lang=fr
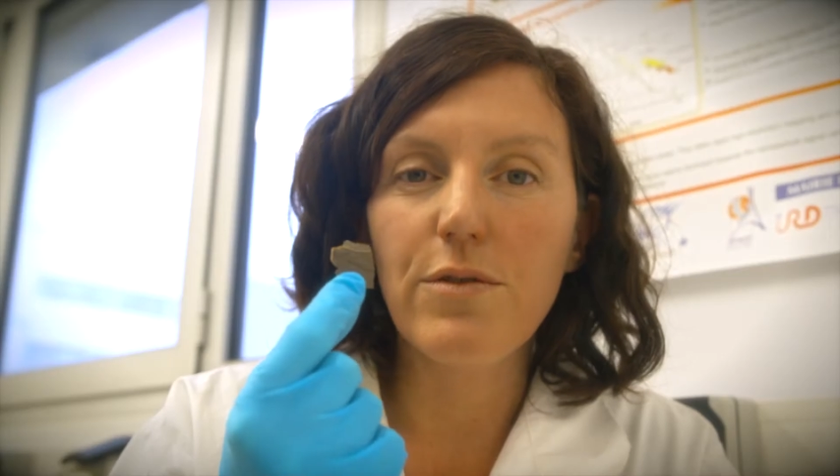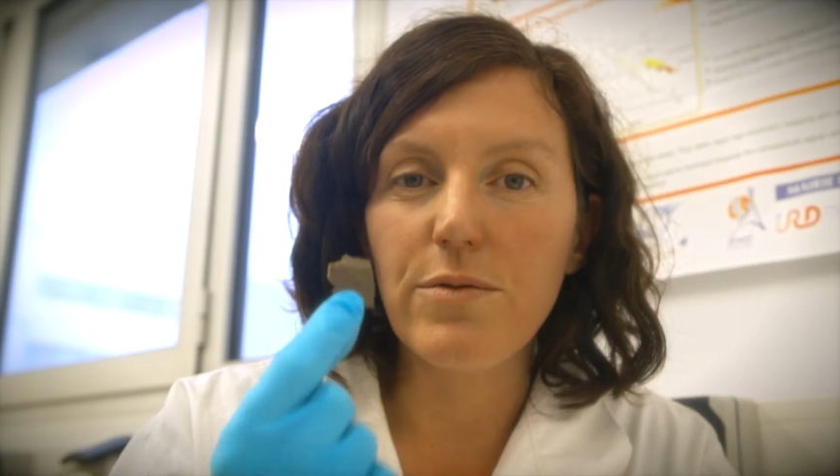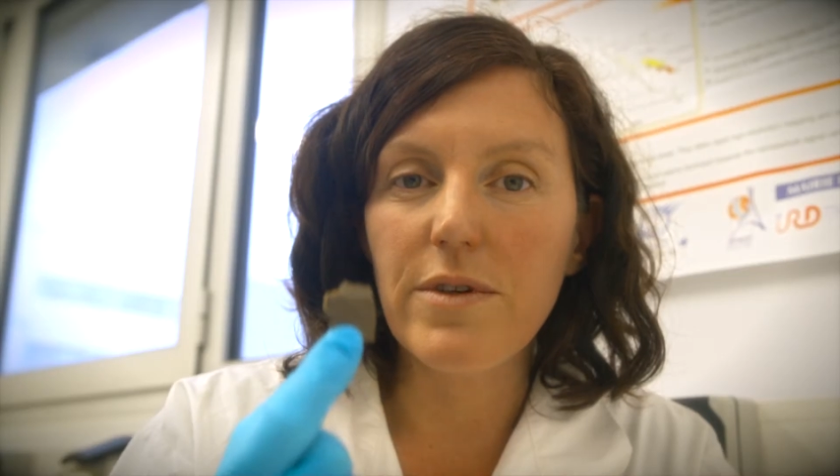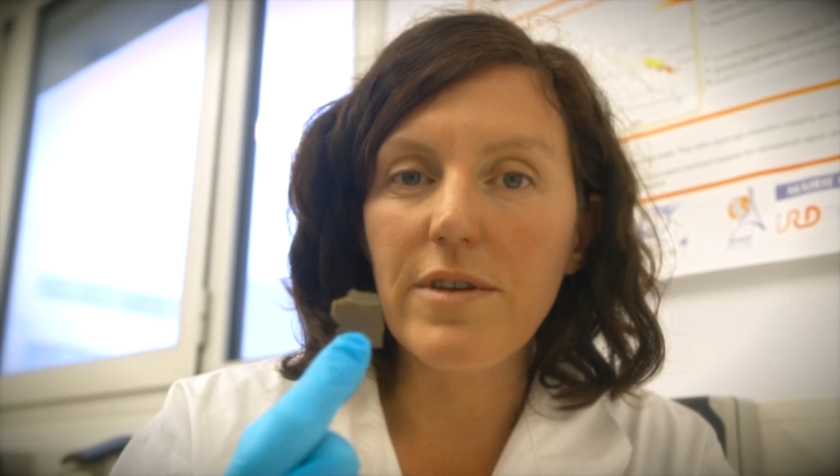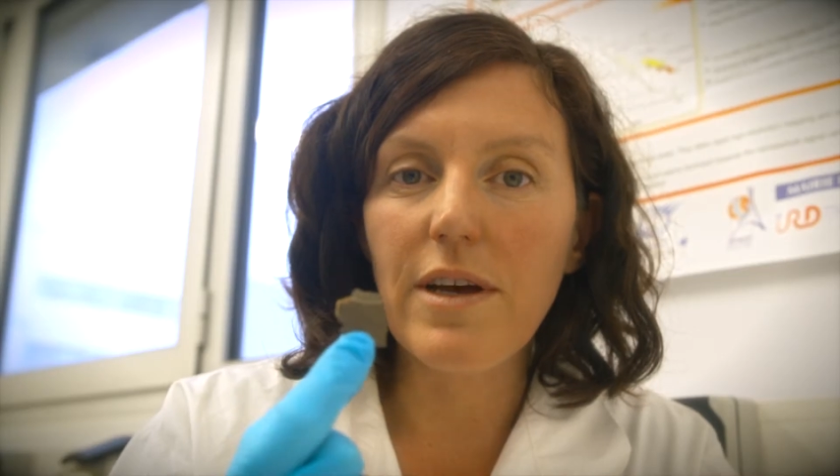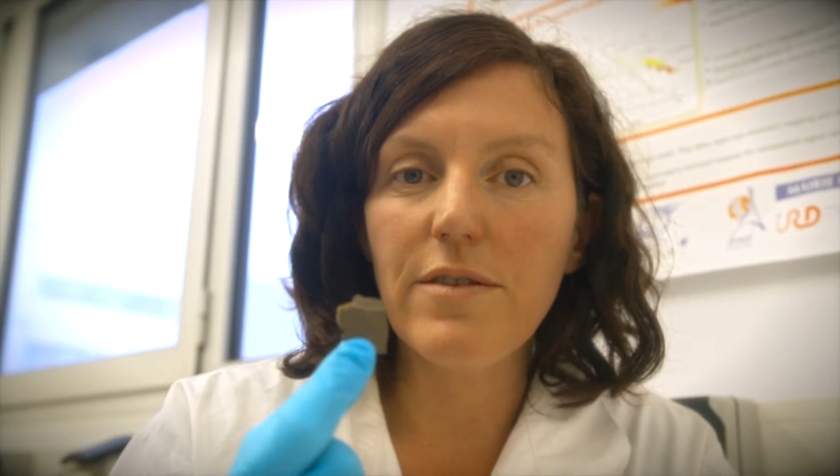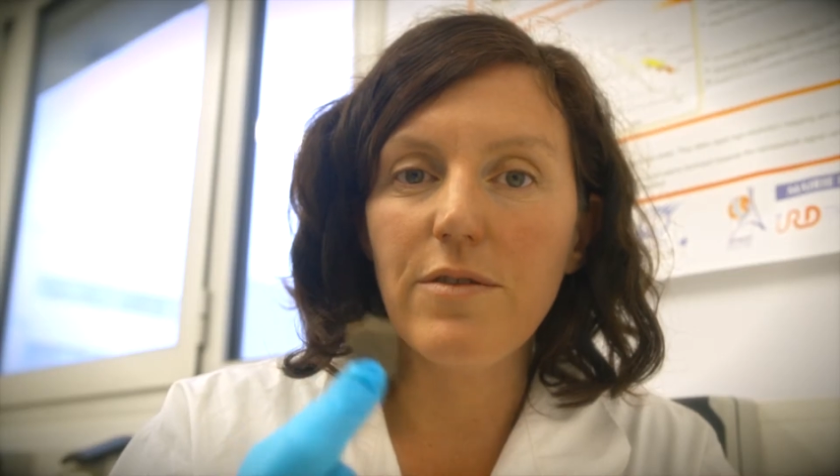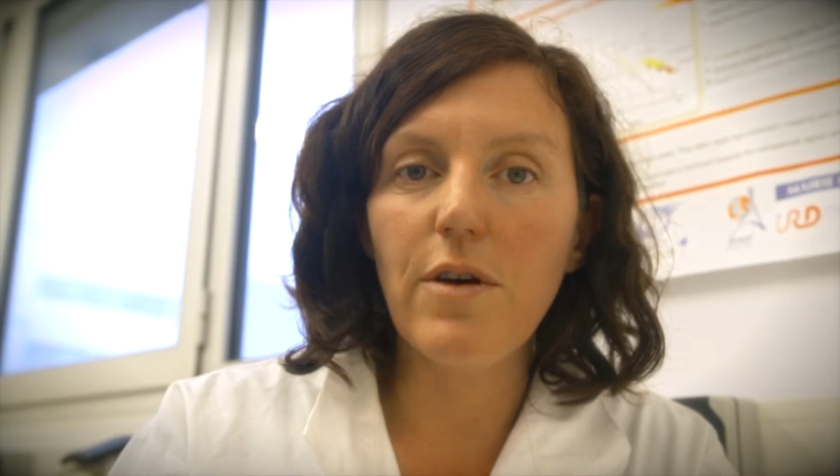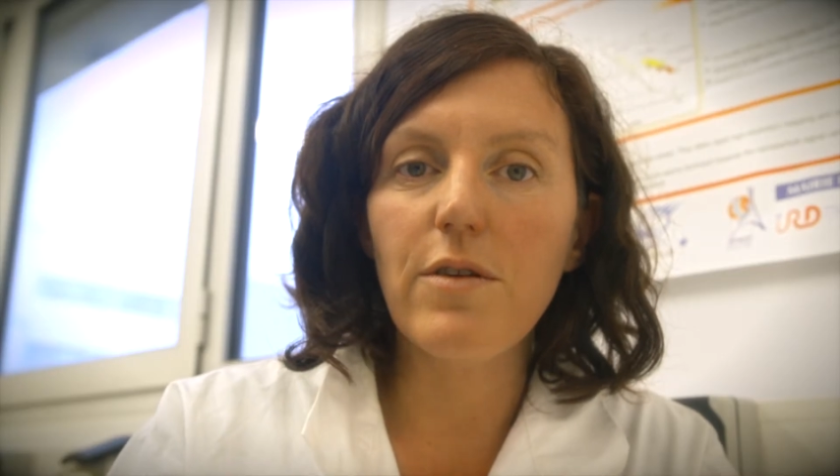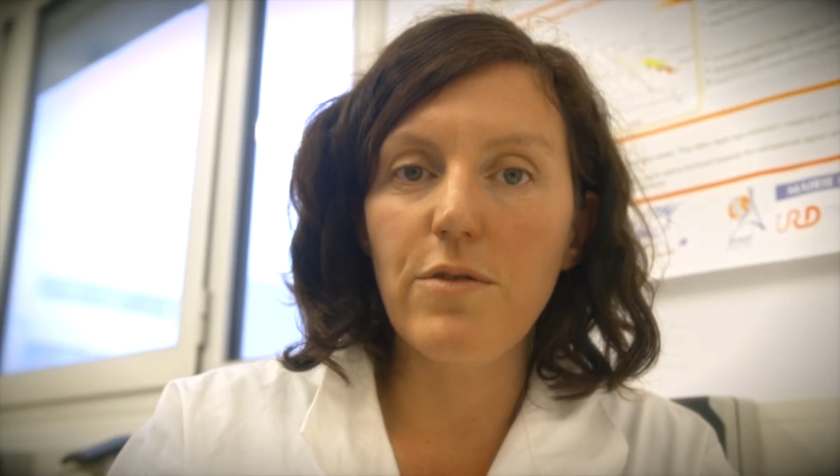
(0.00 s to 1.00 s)
sont des
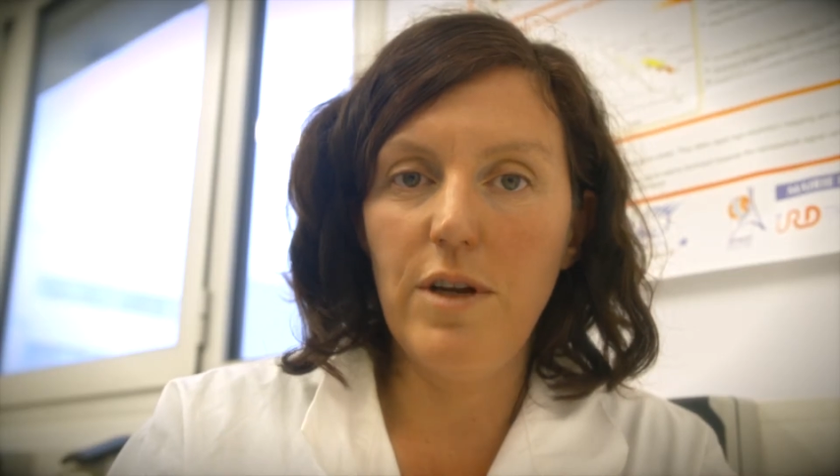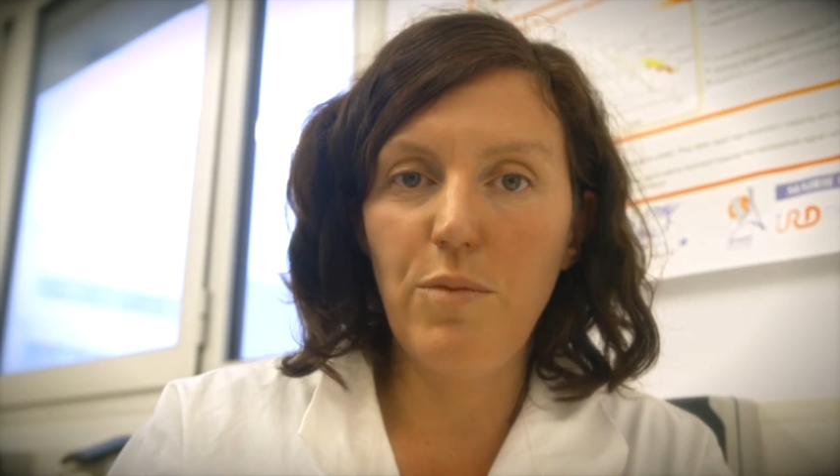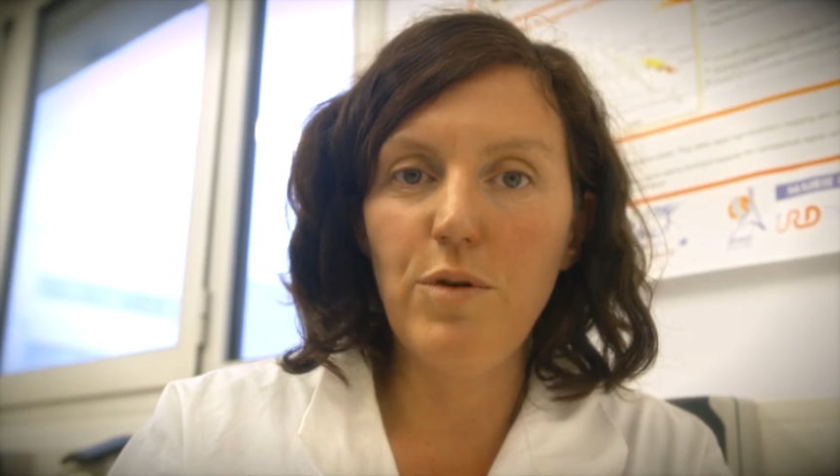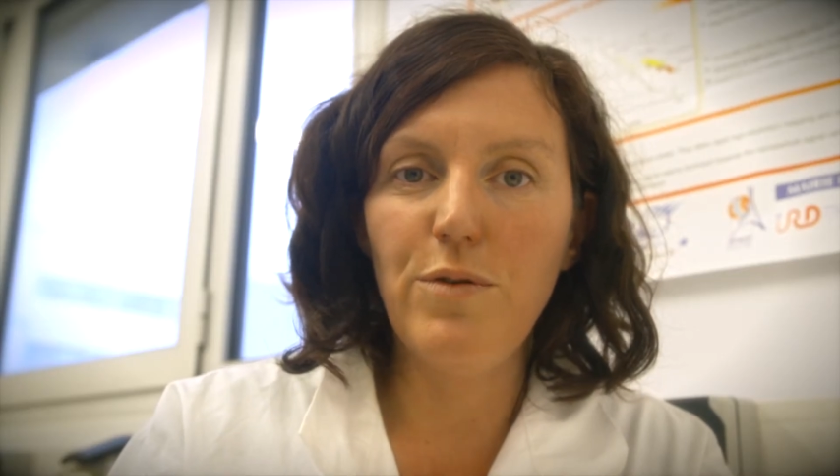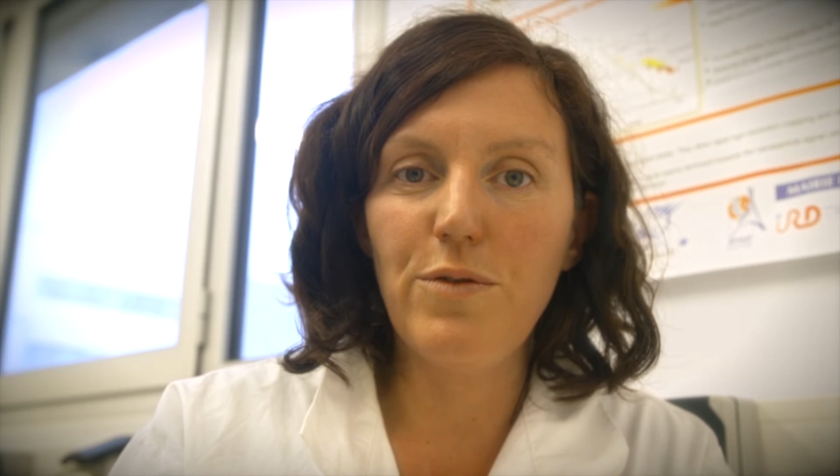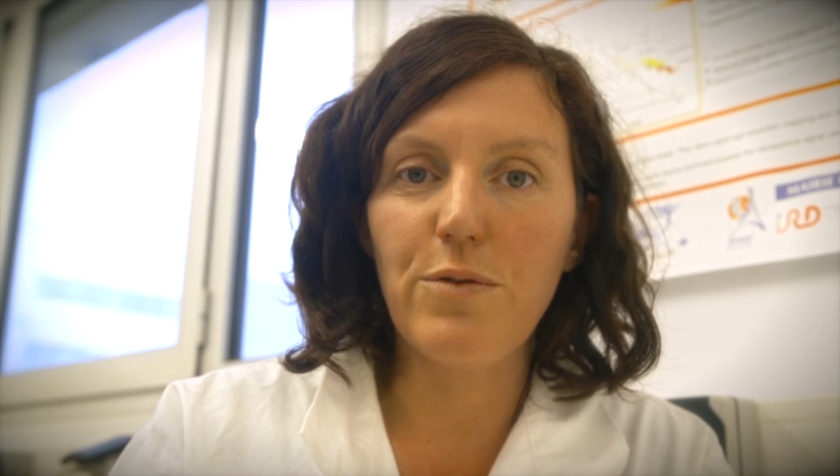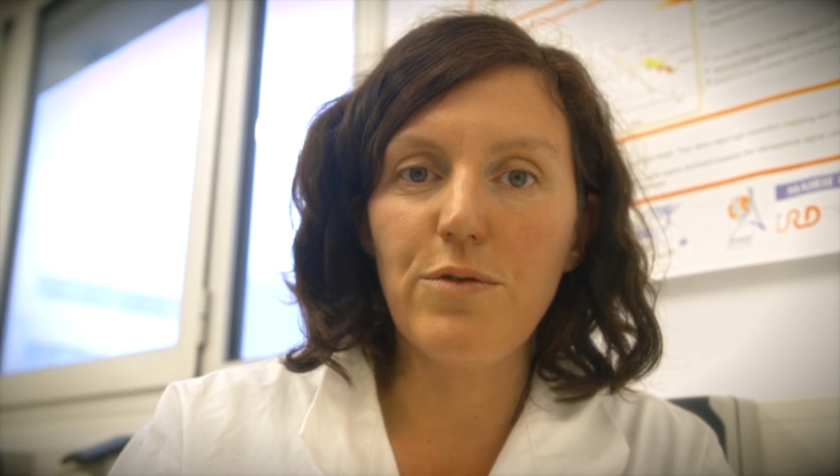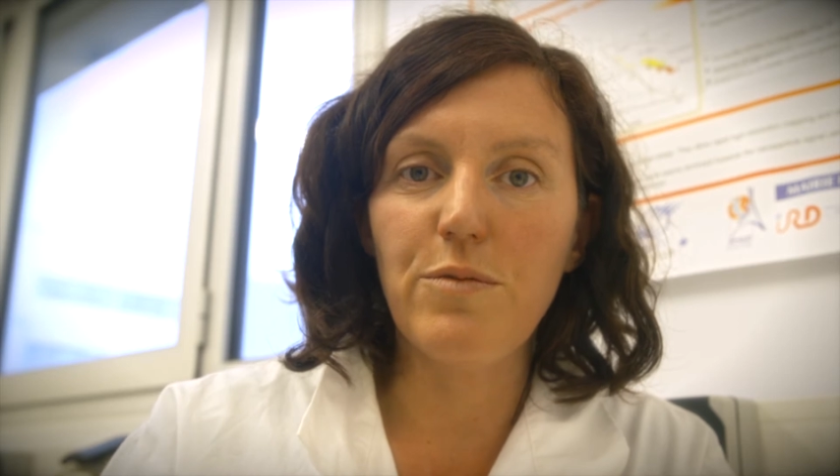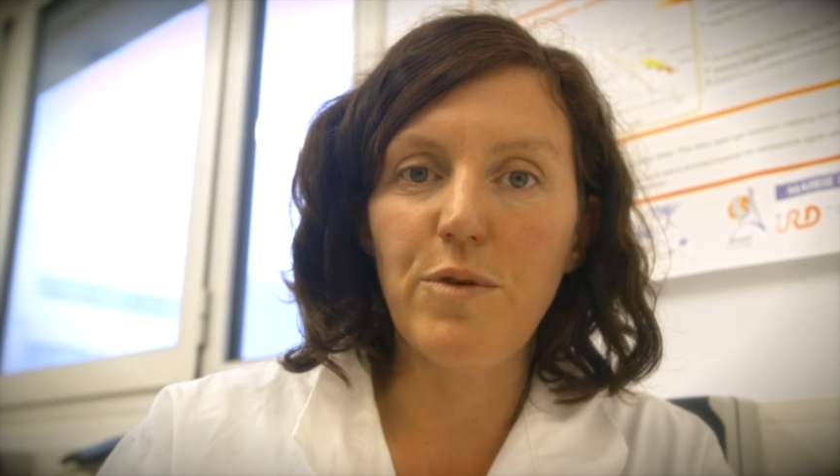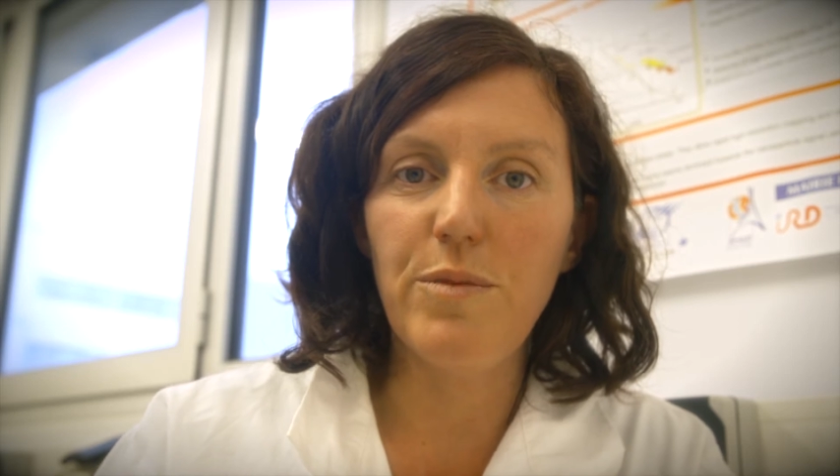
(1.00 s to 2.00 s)
traceurs de la pollution
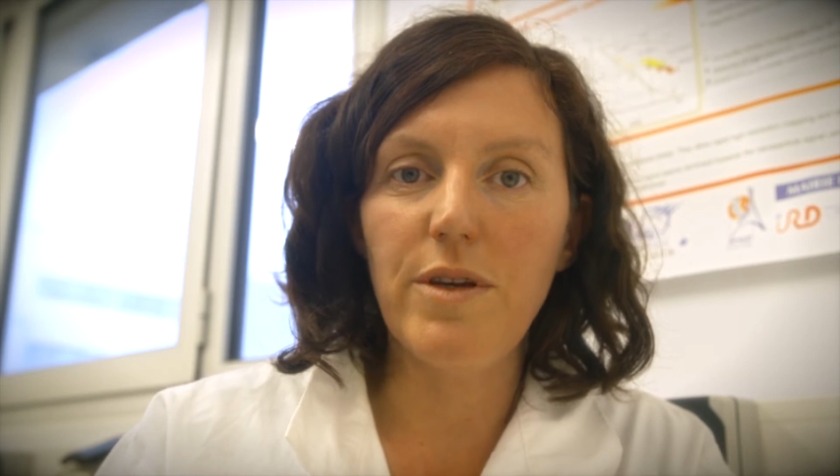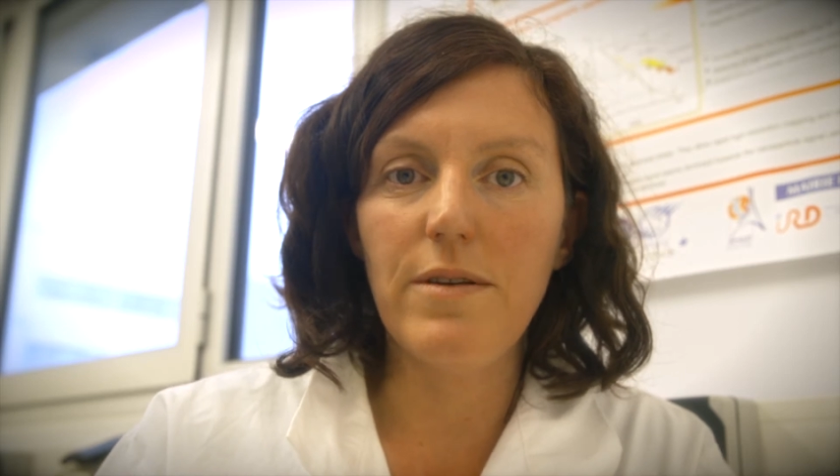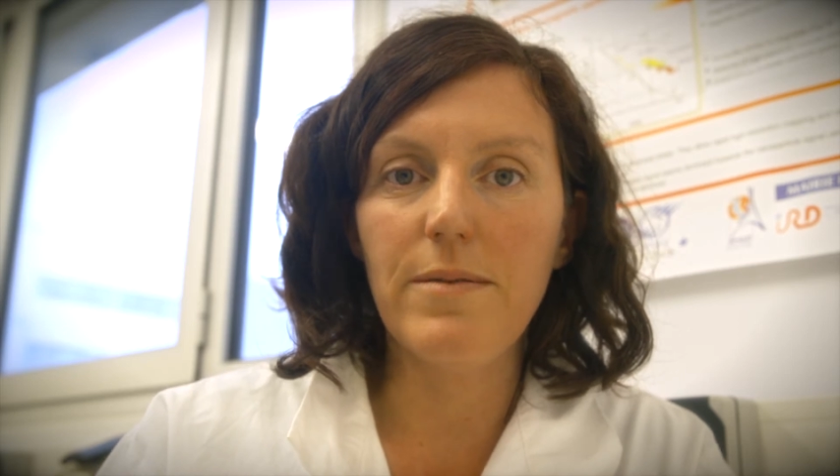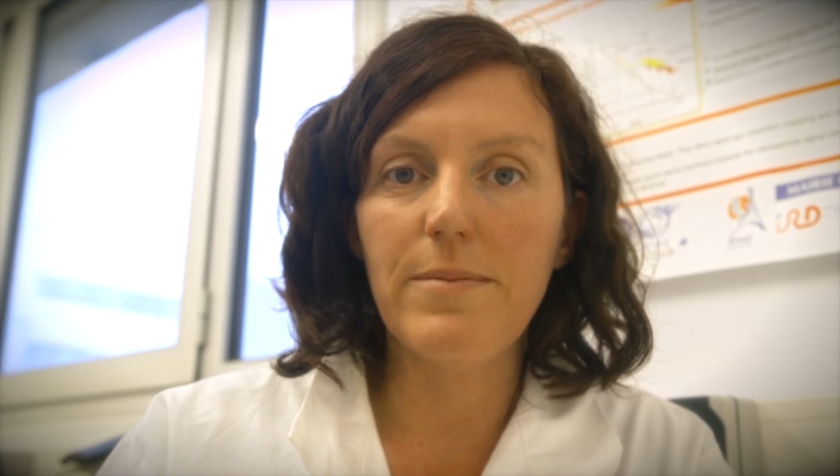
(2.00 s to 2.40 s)
automobile.